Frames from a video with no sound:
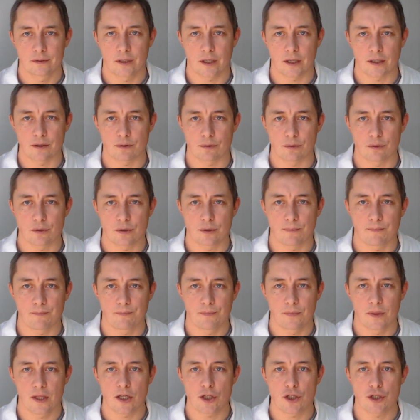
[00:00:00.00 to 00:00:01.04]
Здравствуйте.
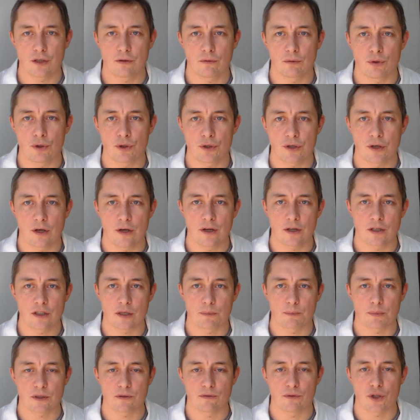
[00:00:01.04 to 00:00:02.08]
Наша сегодняшняя
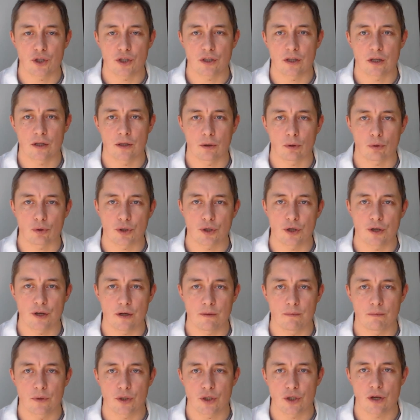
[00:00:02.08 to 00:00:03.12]
лекция посвящена
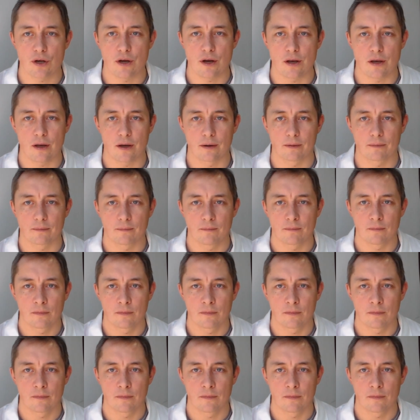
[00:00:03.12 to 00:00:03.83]
нарушениям мышления.